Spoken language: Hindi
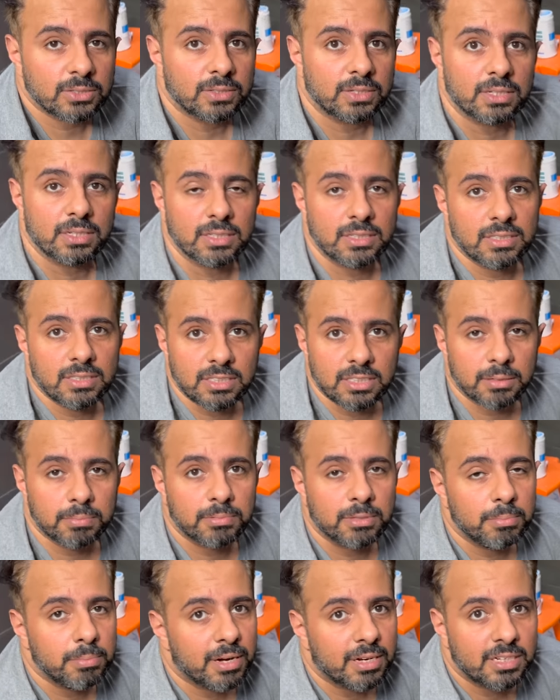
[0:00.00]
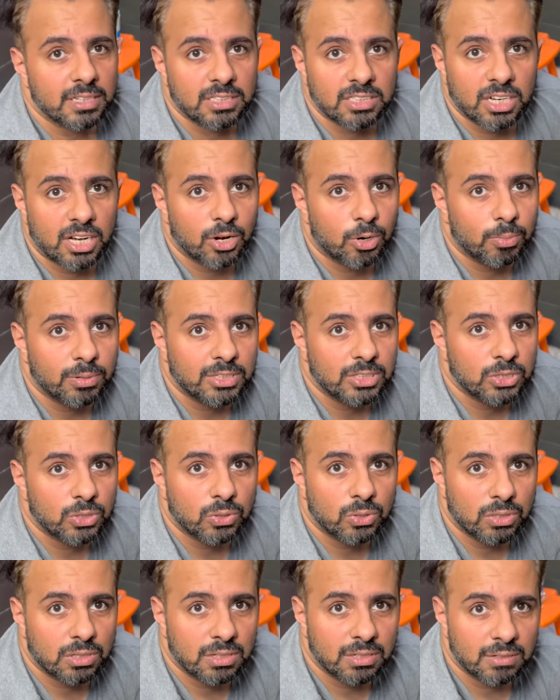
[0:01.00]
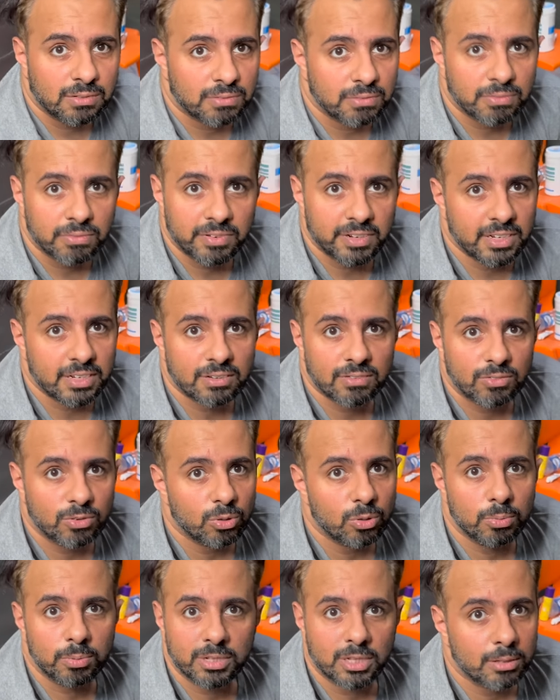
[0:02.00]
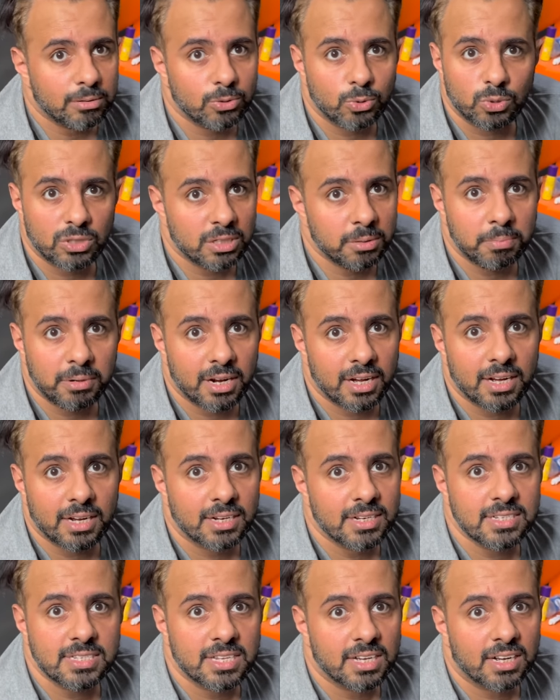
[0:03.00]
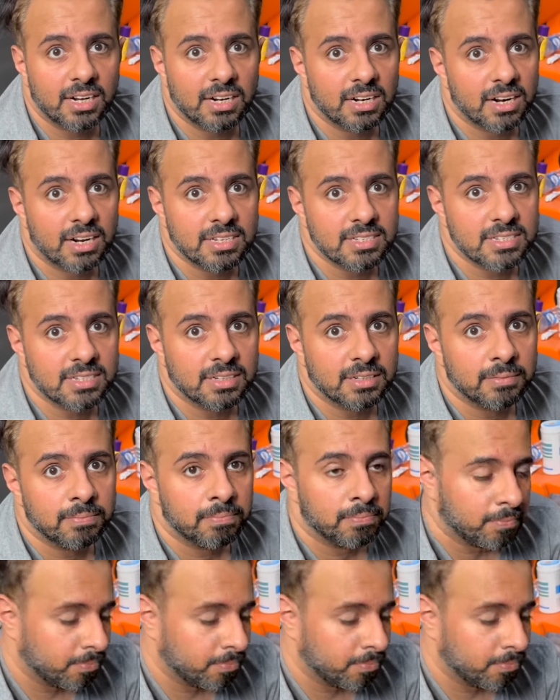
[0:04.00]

रही है ये अपने बाकी चारों बच्चों को ना हम्म। वो मतलब दूध नहीं दे रहे तब से यहीं